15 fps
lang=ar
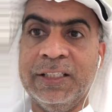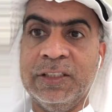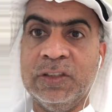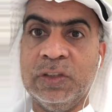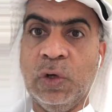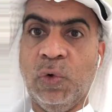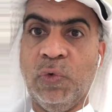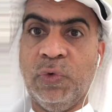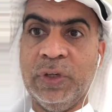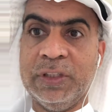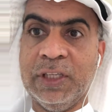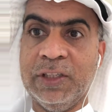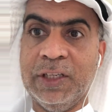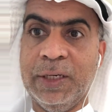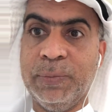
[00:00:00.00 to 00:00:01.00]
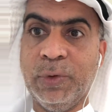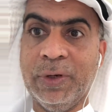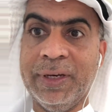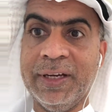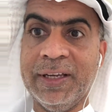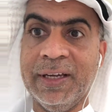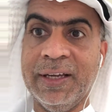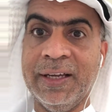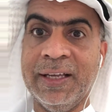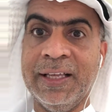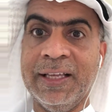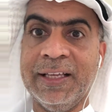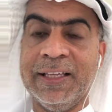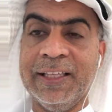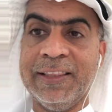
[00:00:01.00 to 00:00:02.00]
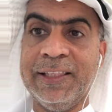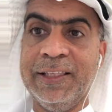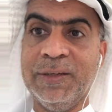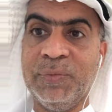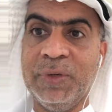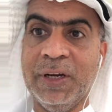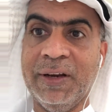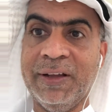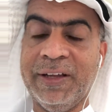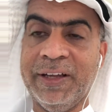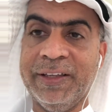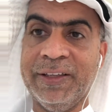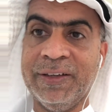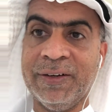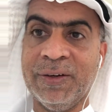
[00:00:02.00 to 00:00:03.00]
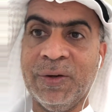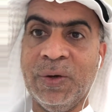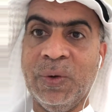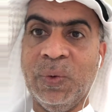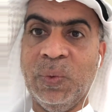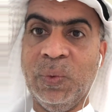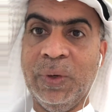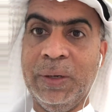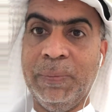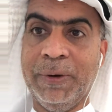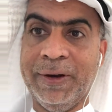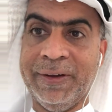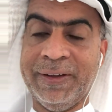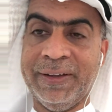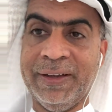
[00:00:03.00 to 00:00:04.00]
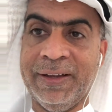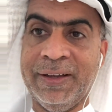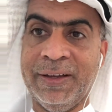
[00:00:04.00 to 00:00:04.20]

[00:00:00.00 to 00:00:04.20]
سوف تجلب لك كثير من الخير والبركة